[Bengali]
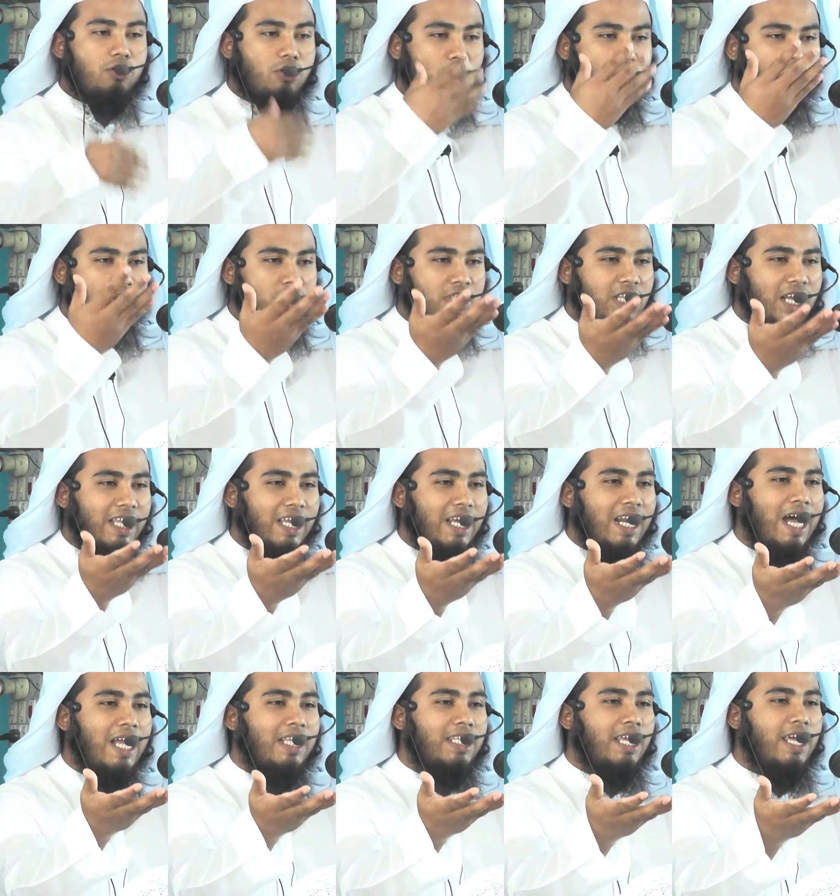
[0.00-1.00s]
যখন
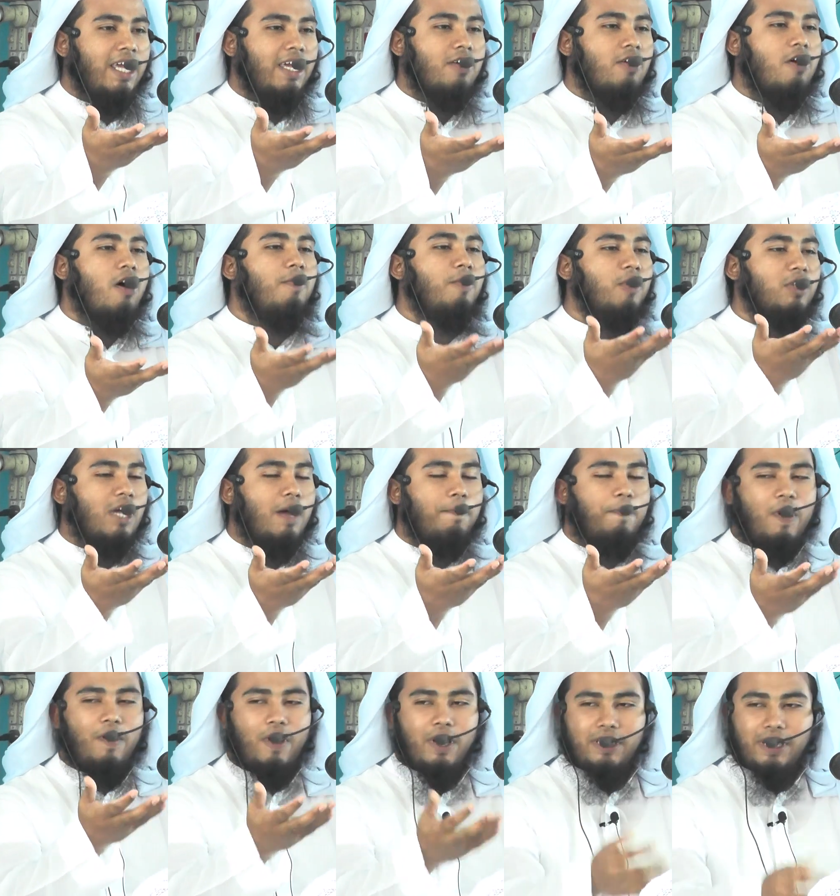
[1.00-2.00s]
তাদের হাতে ক্ষমতা
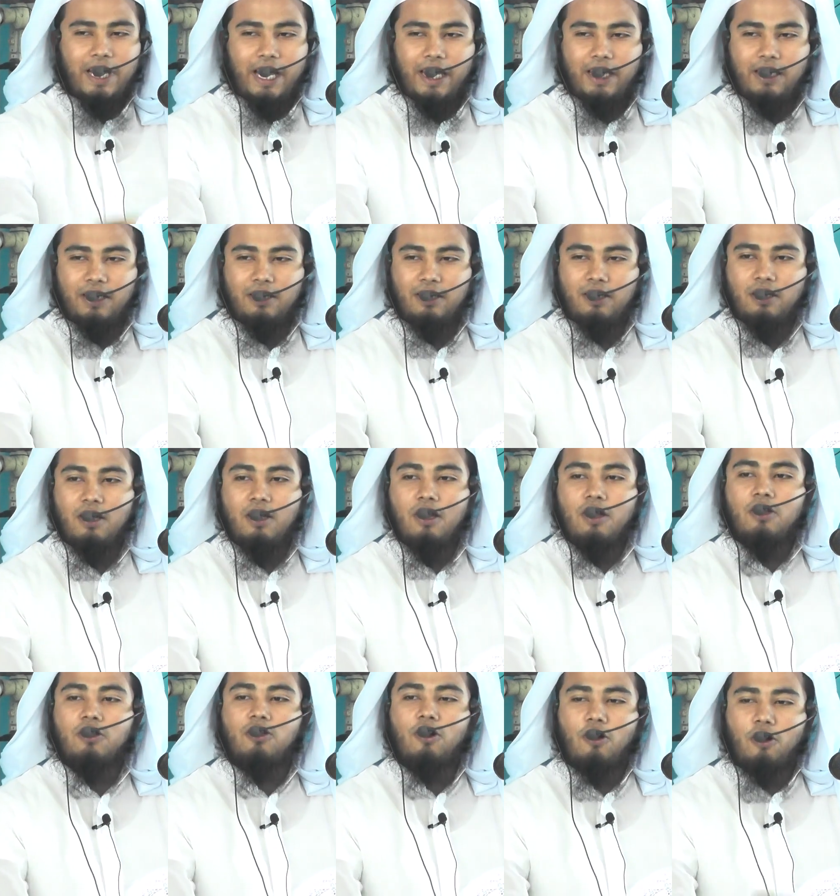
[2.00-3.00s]
পাওয়া যায়
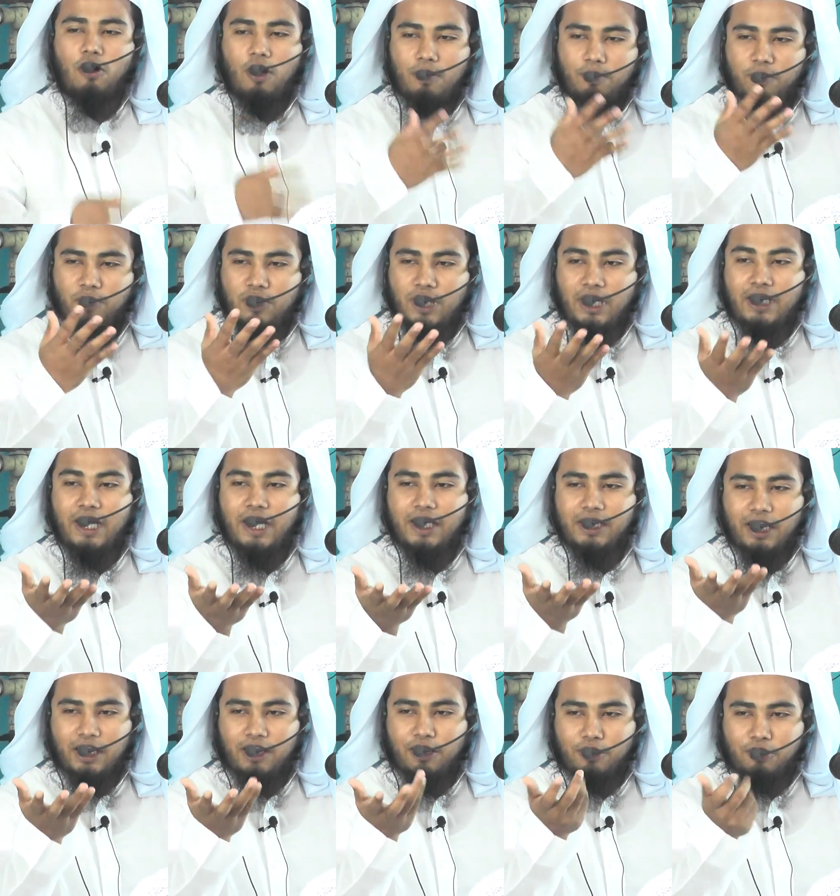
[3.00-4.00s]
তখন বোঝা যায়
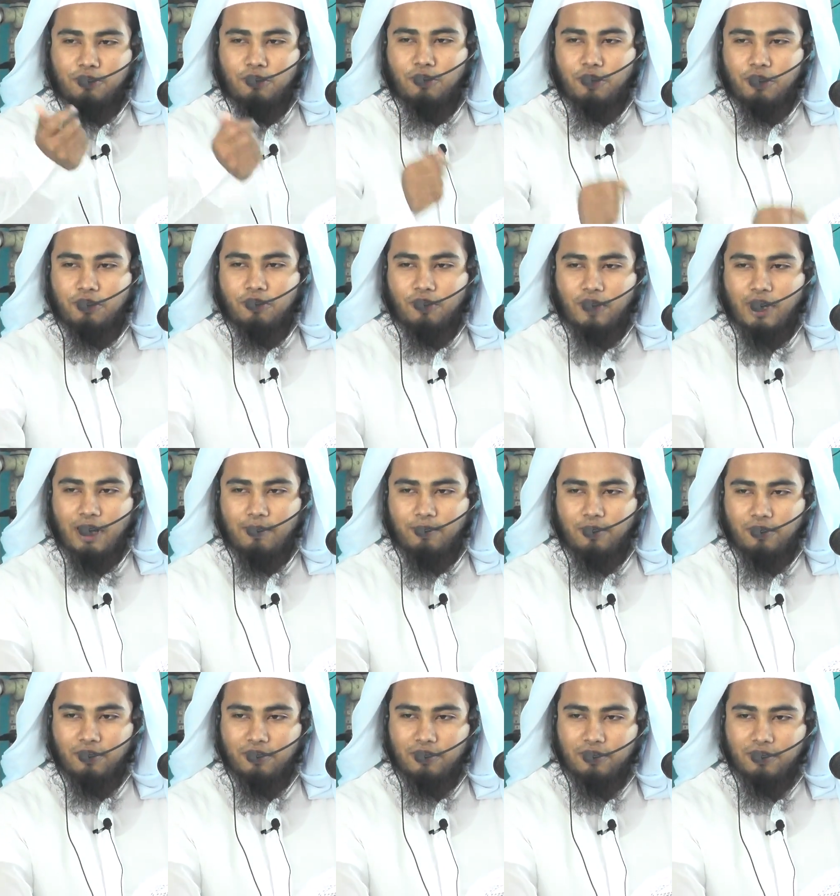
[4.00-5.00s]
তাদের চরিত্র
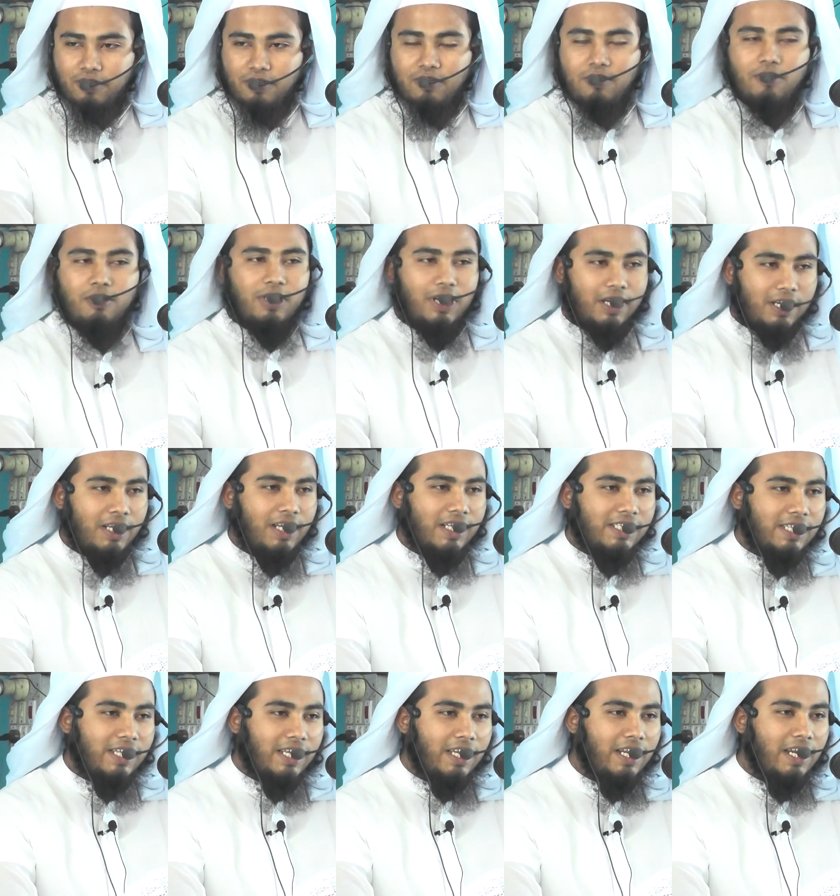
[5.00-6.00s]
কেমন কথা ঠিক
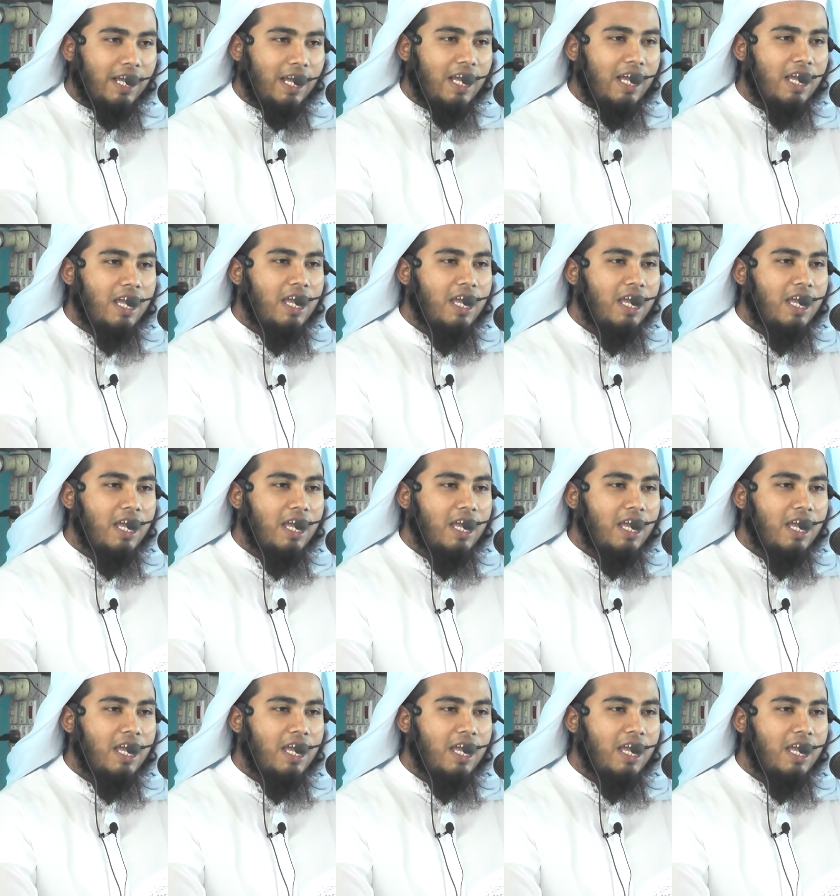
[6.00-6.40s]
আছে কিনা